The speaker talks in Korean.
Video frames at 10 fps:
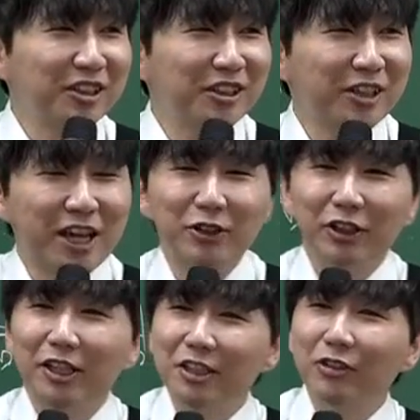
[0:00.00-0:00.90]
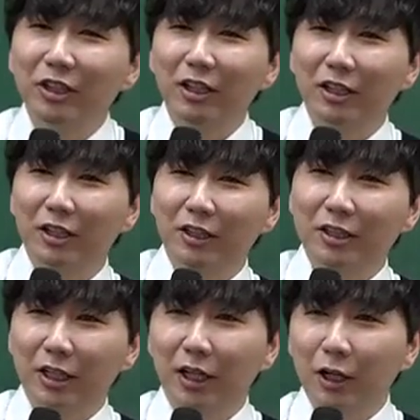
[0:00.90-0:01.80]
그건 개인 선택이 있는 거니까. 근데
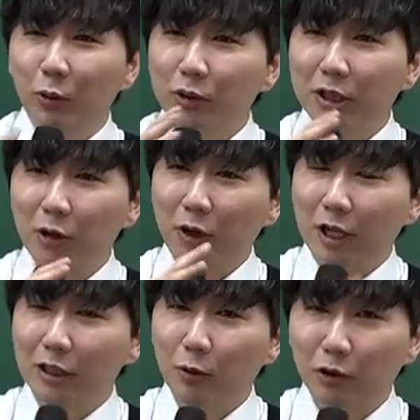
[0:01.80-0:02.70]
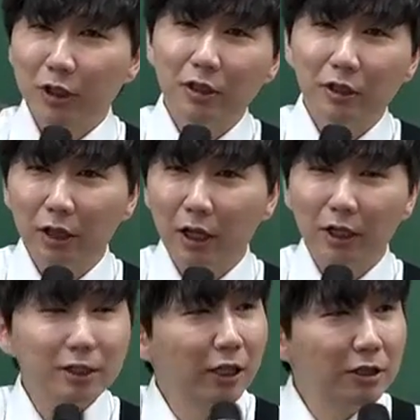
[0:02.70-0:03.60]
이제 혹시라도 강사 변경했을 때
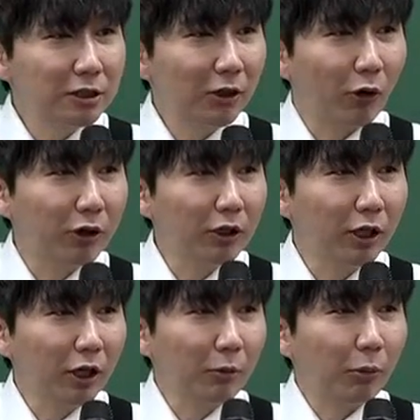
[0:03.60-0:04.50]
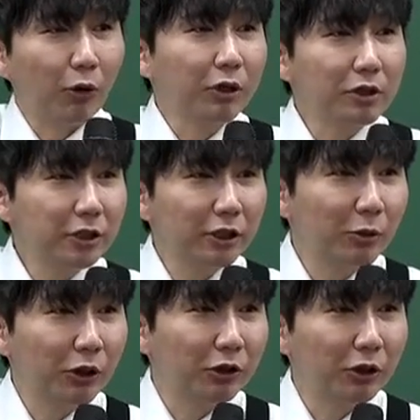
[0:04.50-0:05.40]
이 책이 진짜 거의 버리는 책이
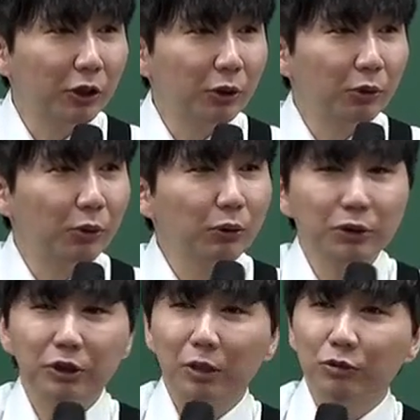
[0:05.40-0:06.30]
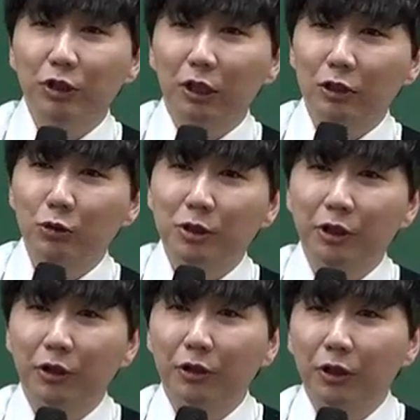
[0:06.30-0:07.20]
돼버리는 요런 식의 문제가 잘 좀
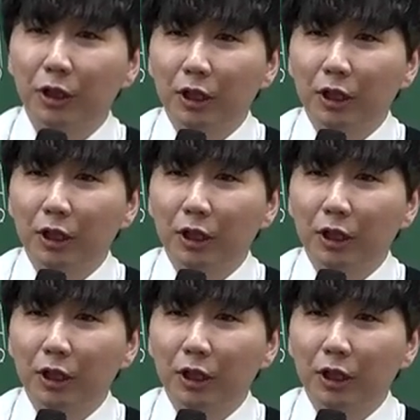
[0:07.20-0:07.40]
있어요.